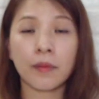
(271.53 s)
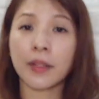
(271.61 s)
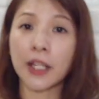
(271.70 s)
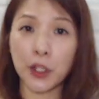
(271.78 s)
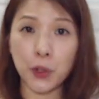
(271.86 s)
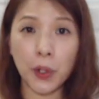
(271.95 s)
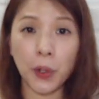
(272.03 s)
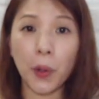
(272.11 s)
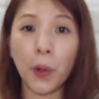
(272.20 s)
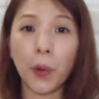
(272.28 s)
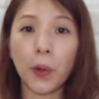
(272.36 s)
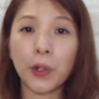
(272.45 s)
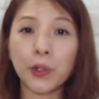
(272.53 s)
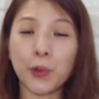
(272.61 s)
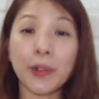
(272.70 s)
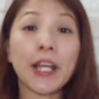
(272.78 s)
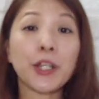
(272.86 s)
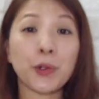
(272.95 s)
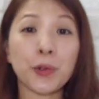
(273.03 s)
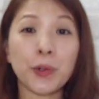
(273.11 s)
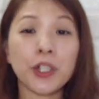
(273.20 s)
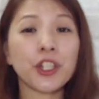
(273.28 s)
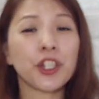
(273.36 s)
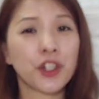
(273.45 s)
那最后，主耶稣
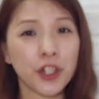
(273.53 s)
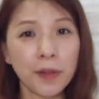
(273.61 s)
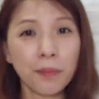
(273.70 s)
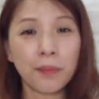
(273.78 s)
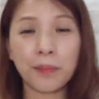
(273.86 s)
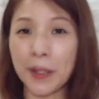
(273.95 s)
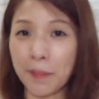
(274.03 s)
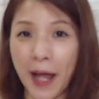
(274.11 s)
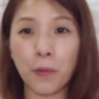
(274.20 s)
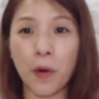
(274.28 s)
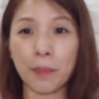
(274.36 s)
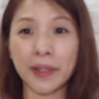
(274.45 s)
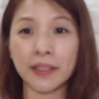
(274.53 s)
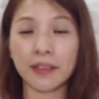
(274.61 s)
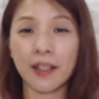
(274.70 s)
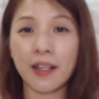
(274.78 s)
是真明白我们，